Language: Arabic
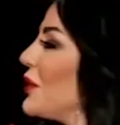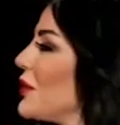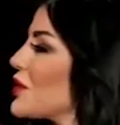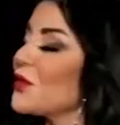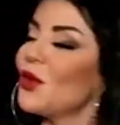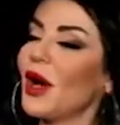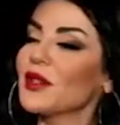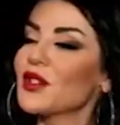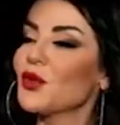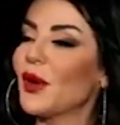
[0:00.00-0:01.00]
في مجموعه
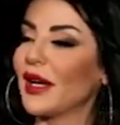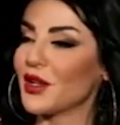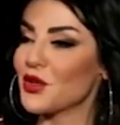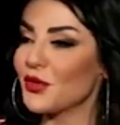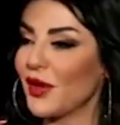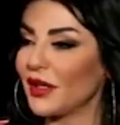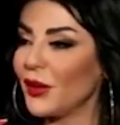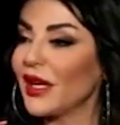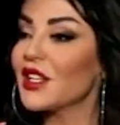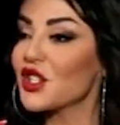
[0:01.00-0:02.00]
من الصور حشوف انا
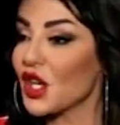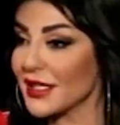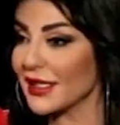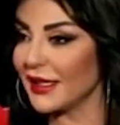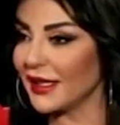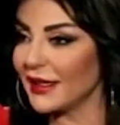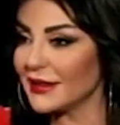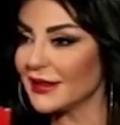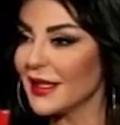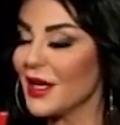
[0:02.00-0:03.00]
وياكي شخصيات
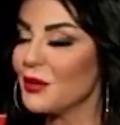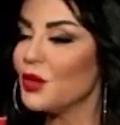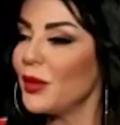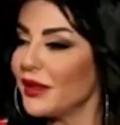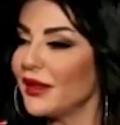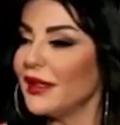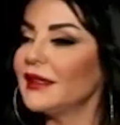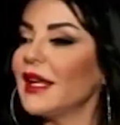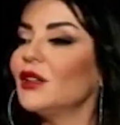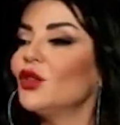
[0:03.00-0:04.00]
آه.
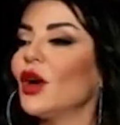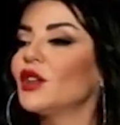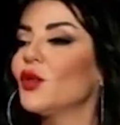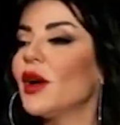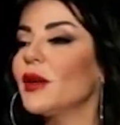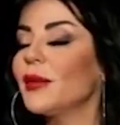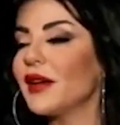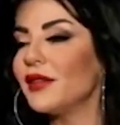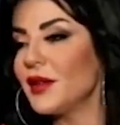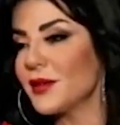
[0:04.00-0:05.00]
ممثلات ادوا ادوار
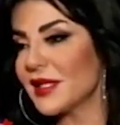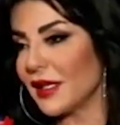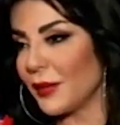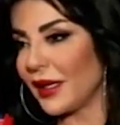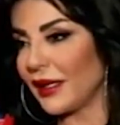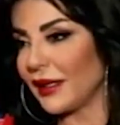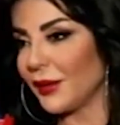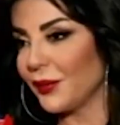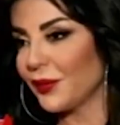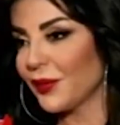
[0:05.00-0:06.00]
بافلام
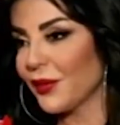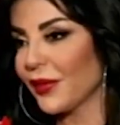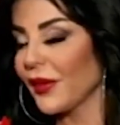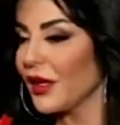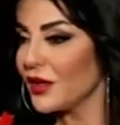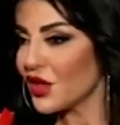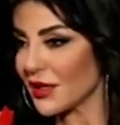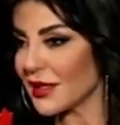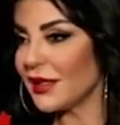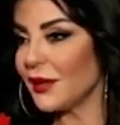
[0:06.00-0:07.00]
سينمائيه ايوه
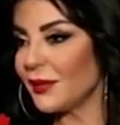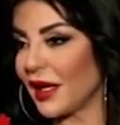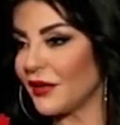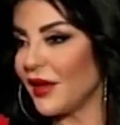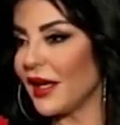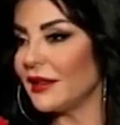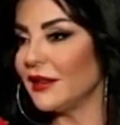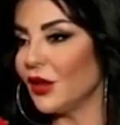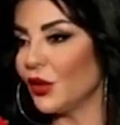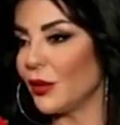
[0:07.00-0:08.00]
شخصيه بتعرفي قد
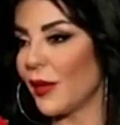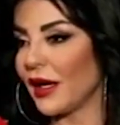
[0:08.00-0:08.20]
الدور